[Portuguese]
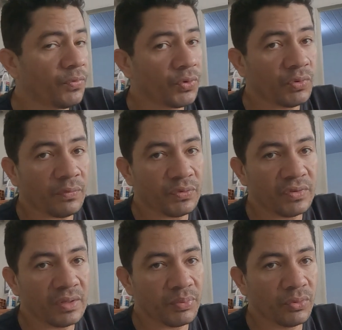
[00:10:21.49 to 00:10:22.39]
fosse uma
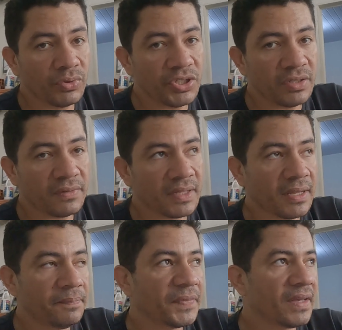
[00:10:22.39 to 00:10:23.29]
oficina produtiva, né?